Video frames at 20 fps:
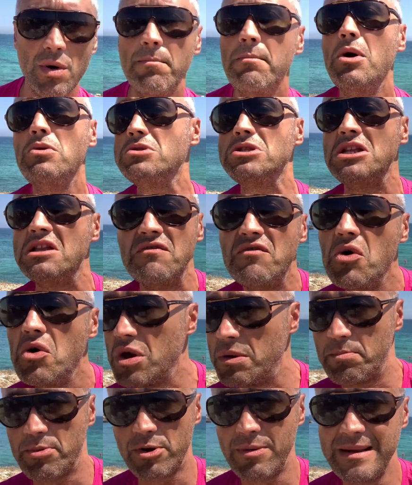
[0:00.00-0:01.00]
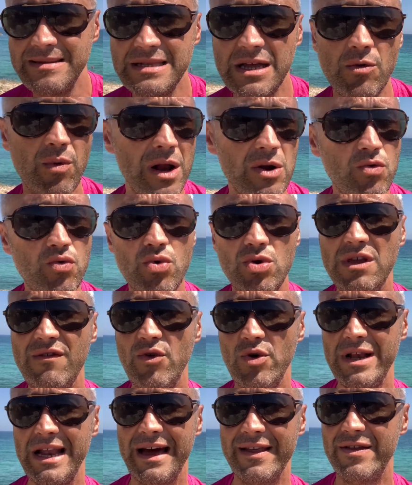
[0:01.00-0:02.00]
Molti di voi, probabilmente qualcuno di
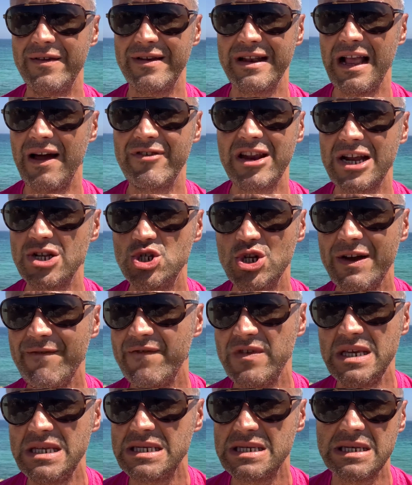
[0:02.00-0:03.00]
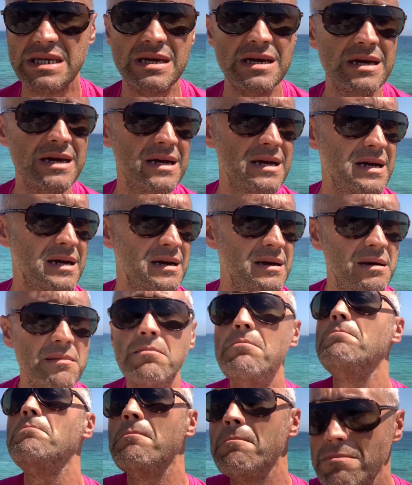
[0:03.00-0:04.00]
voi li, li avrà già visti,
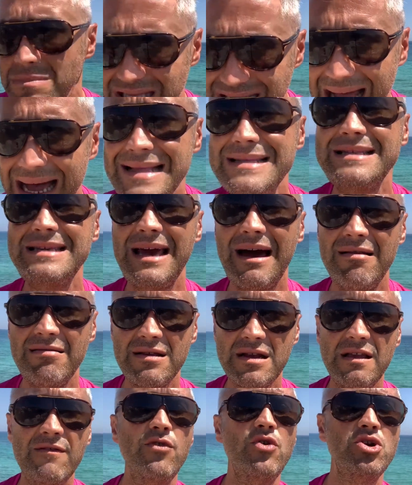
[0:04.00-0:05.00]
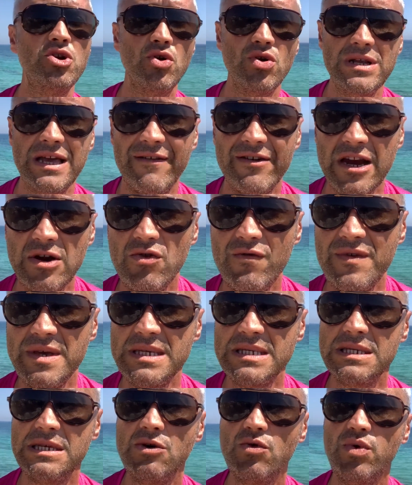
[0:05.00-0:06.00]
tanti altri di voi non li avranno visti,